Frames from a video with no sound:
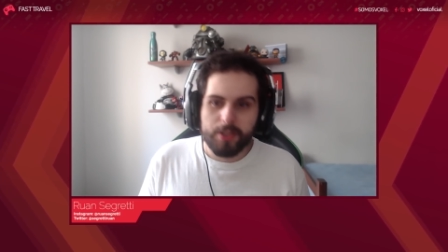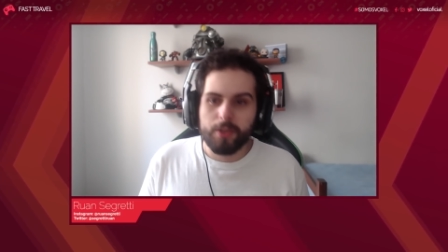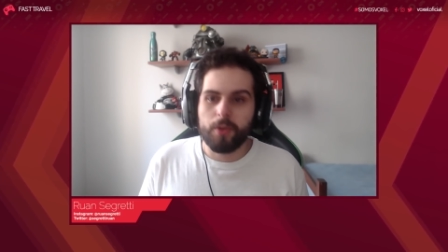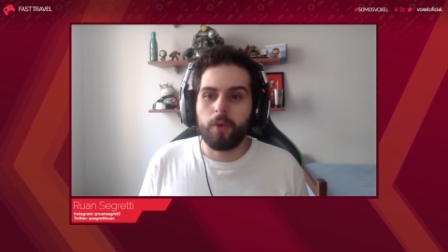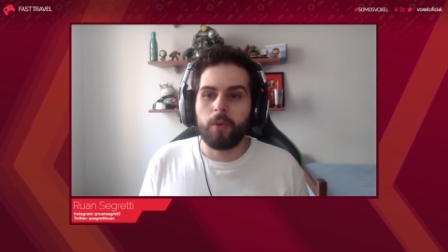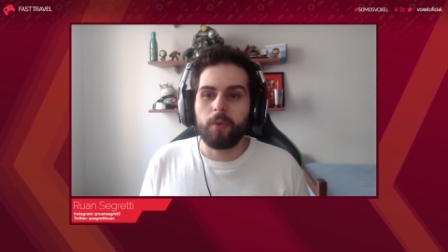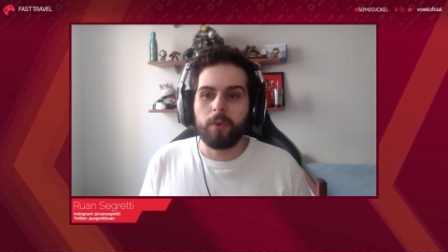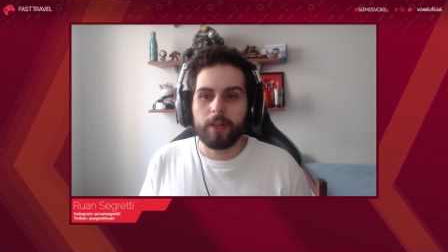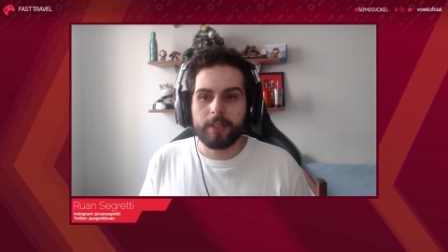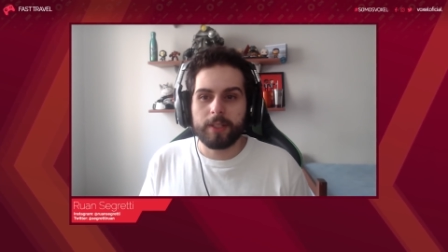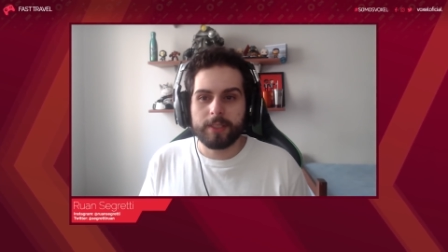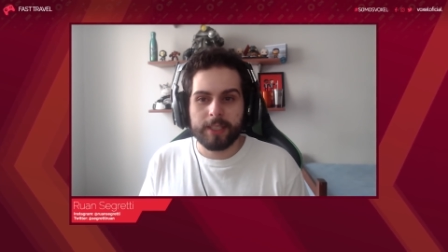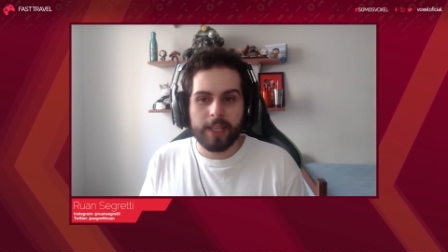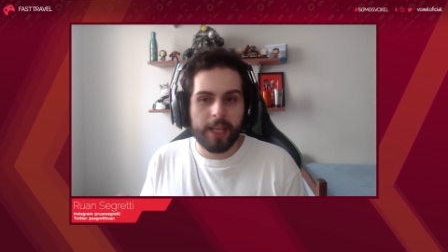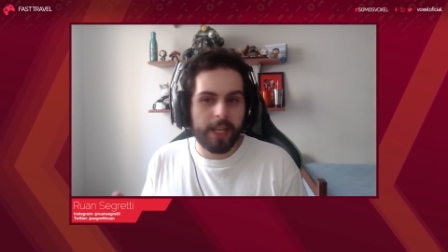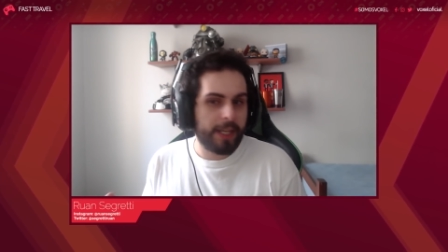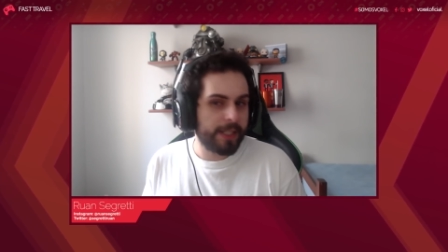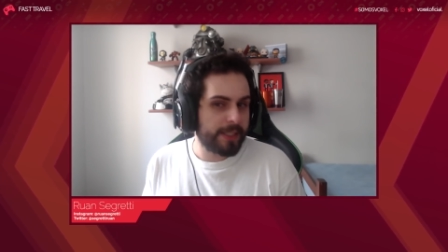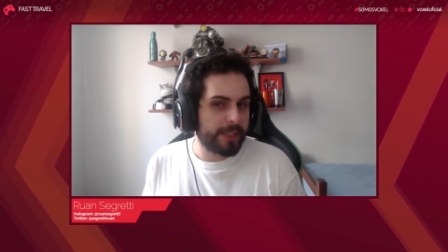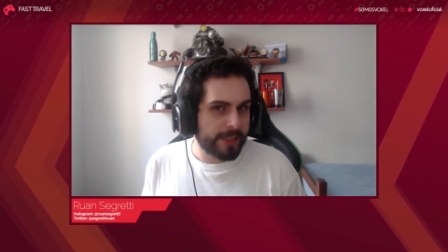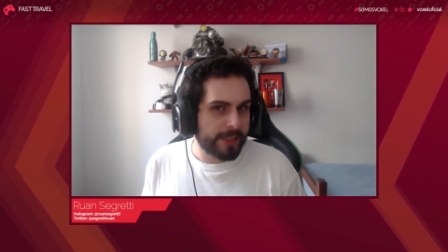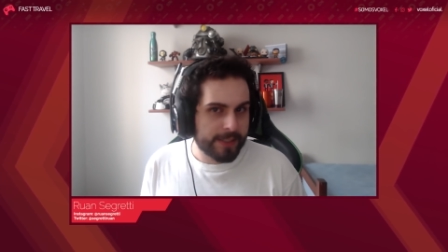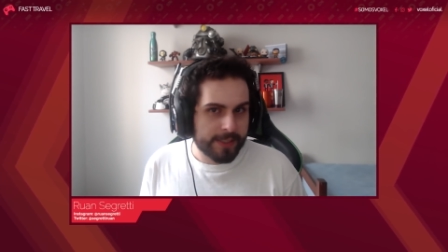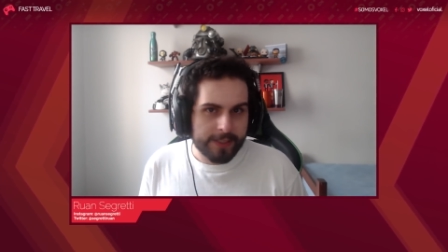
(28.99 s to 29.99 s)
com as
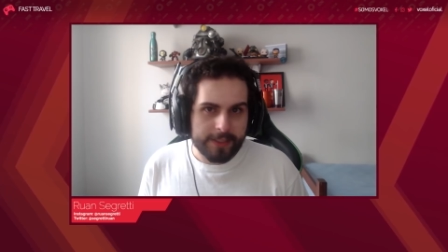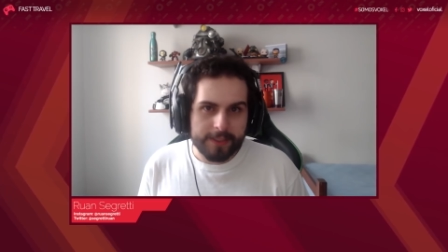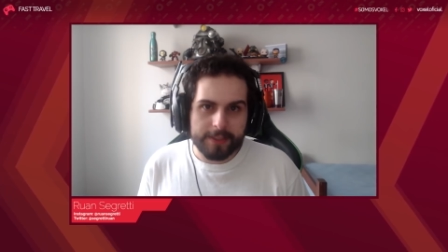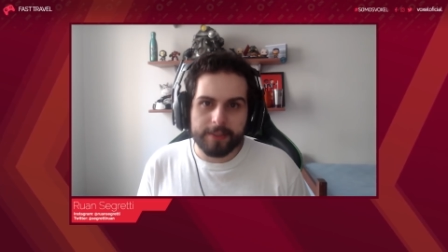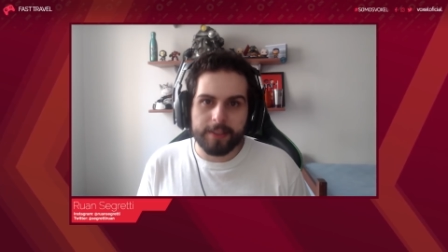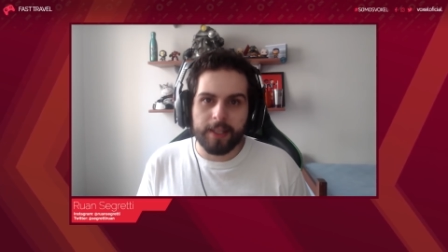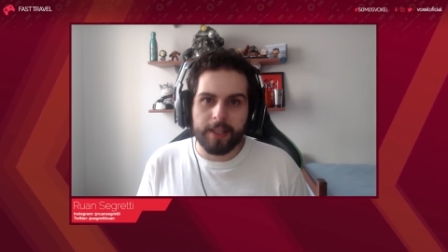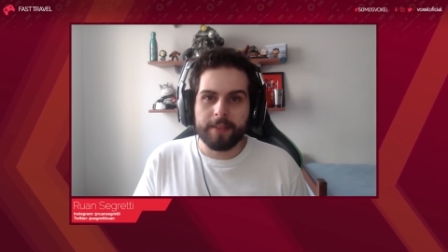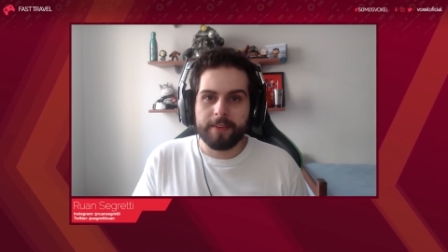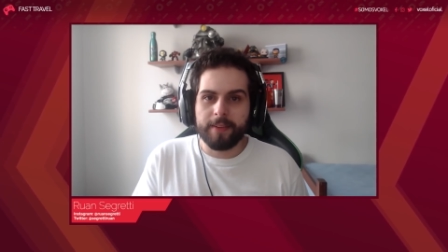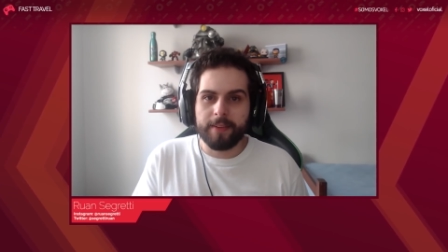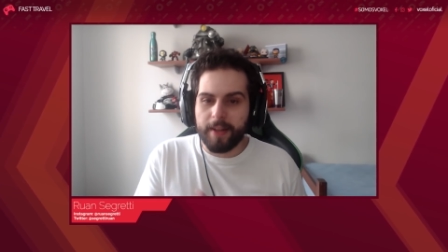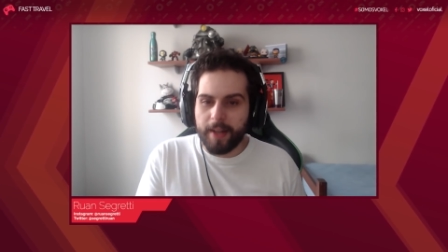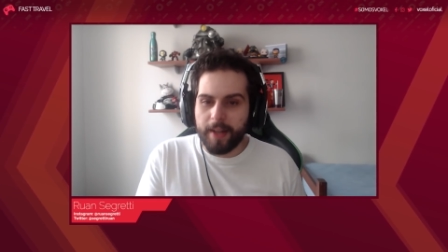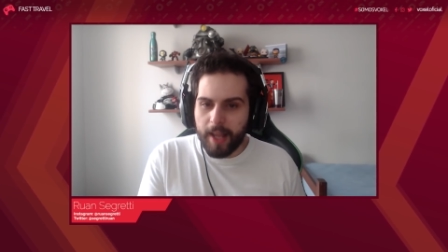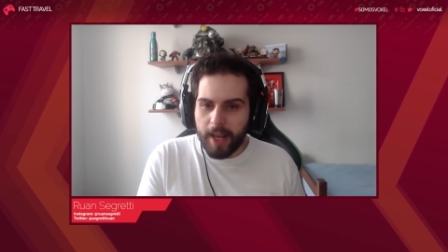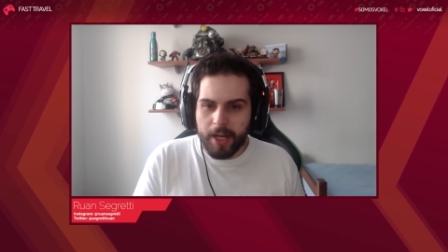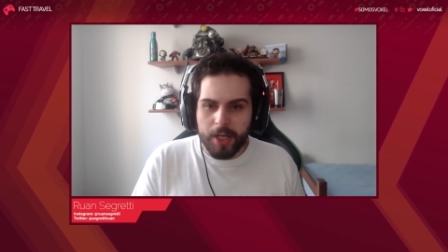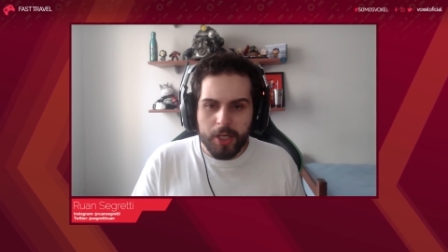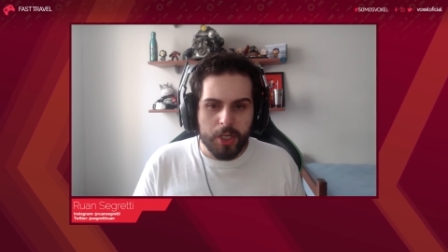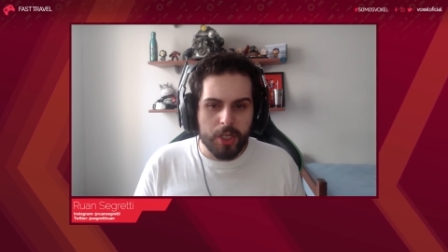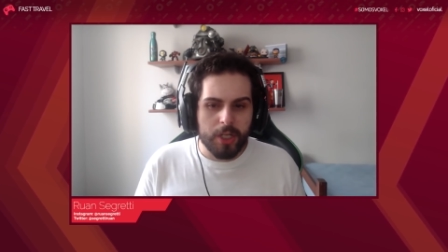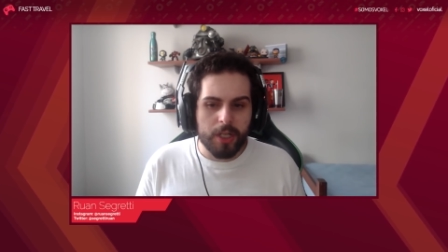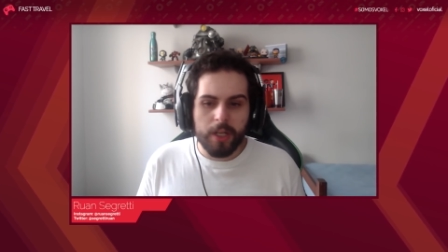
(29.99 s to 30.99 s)
redes da
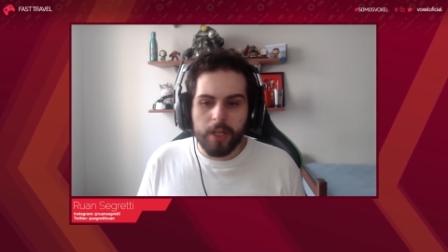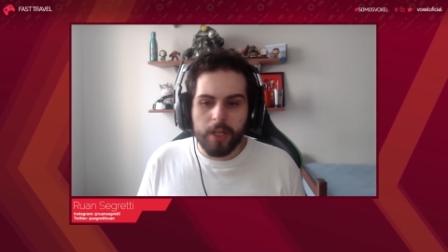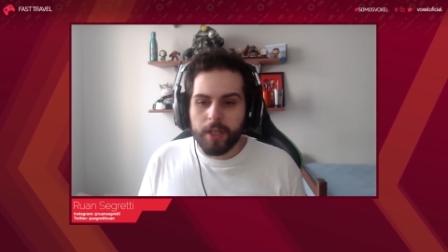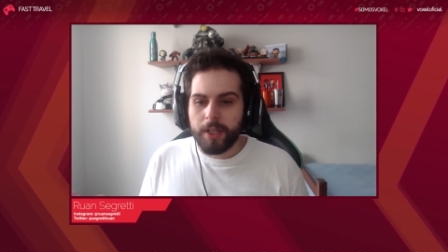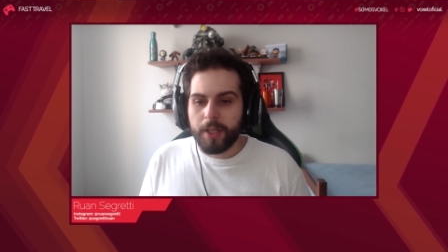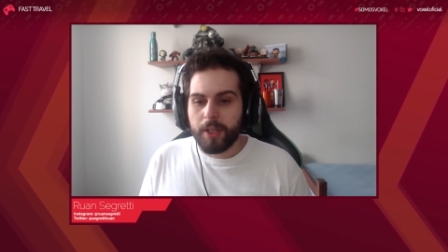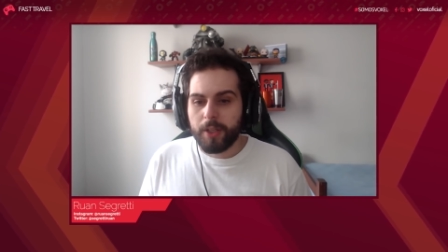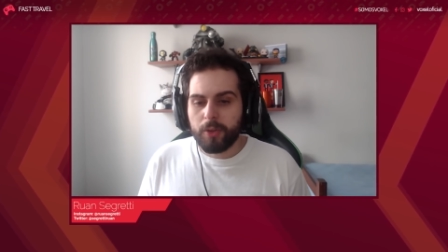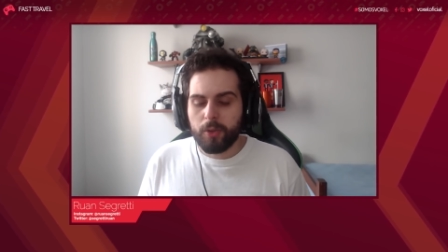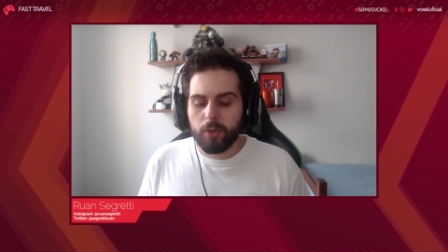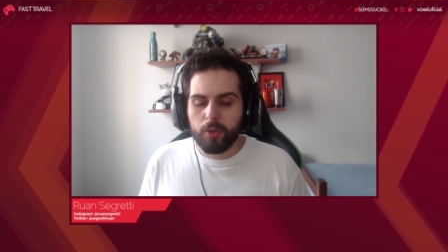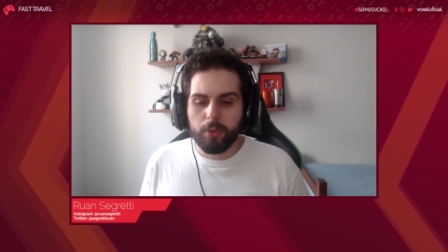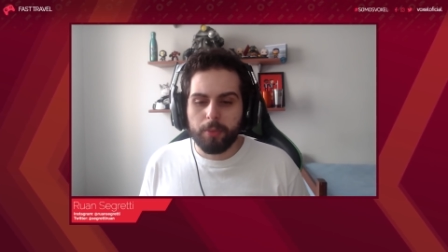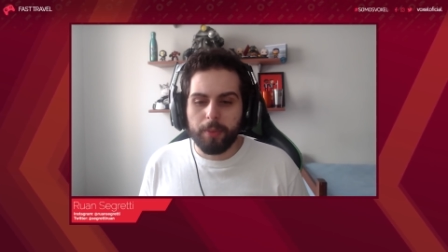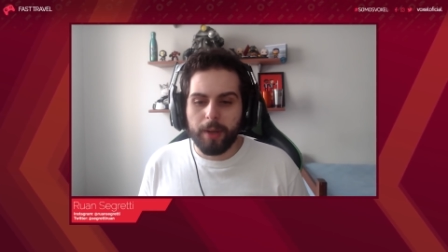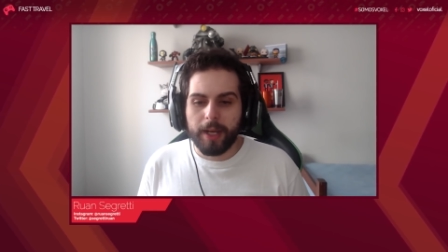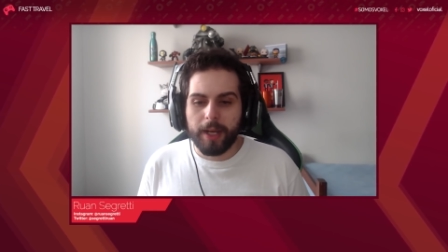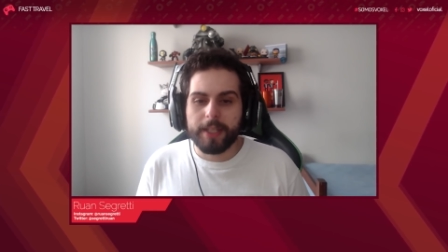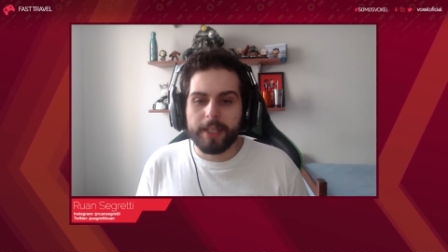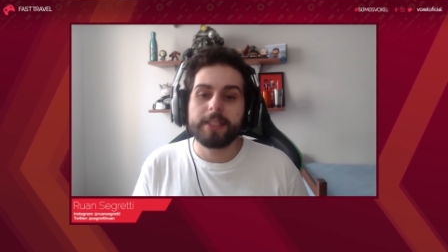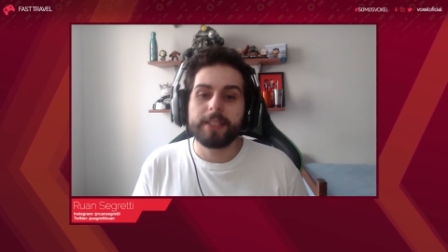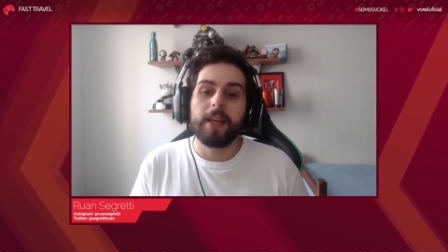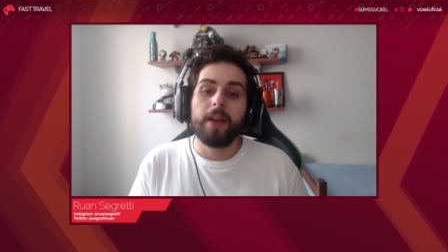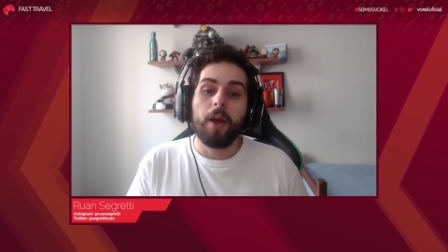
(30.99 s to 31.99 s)
internet e tudo
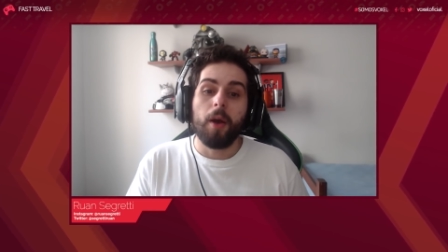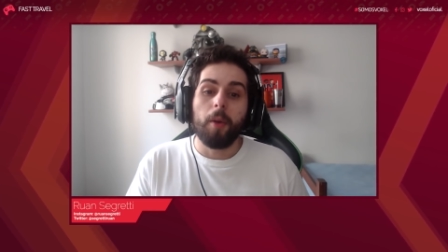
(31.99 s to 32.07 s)
mais,